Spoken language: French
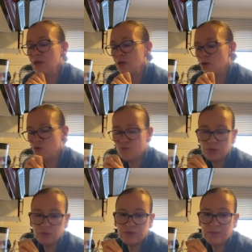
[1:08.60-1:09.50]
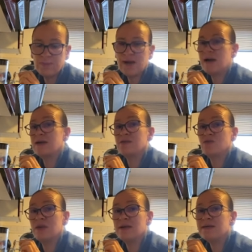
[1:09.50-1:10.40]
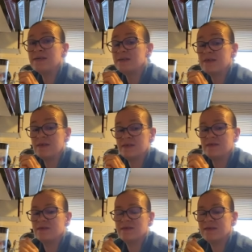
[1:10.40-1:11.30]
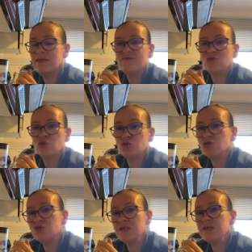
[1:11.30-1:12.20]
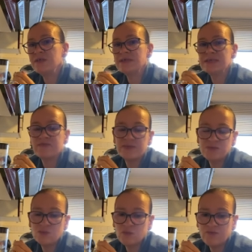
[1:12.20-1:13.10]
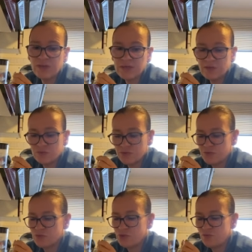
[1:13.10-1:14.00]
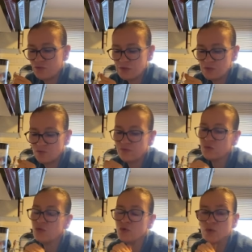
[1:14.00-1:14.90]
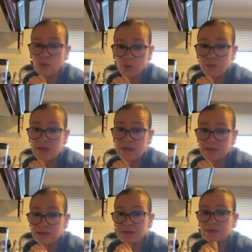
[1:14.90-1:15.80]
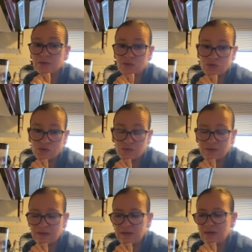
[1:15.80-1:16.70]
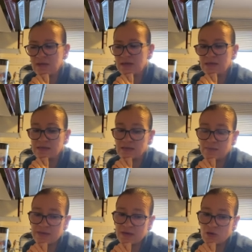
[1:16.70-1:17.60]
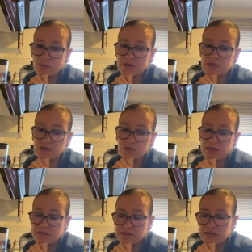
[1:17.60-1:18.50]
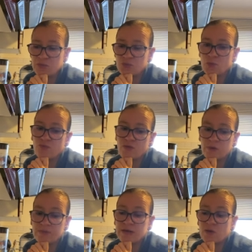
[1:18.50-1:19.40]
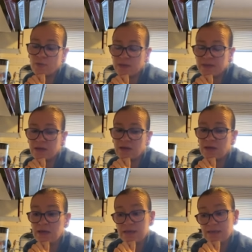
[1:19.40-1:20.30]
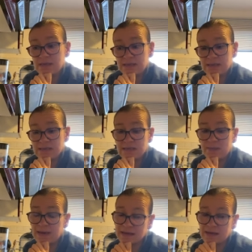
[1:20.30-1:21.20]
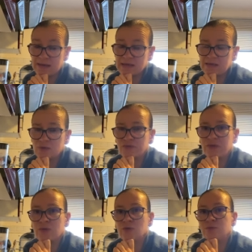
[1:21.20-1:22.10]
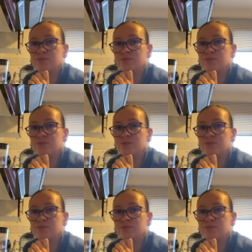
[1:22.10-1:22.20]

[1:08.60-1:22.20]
Le point de départ à cela, c'est qu'il faut changer sa façon de faire les courses. Je vous dis souvent que le premier acte de santé, c'est bien remplir son caddie pour pouvoir bien remplir ses placards et son frigo.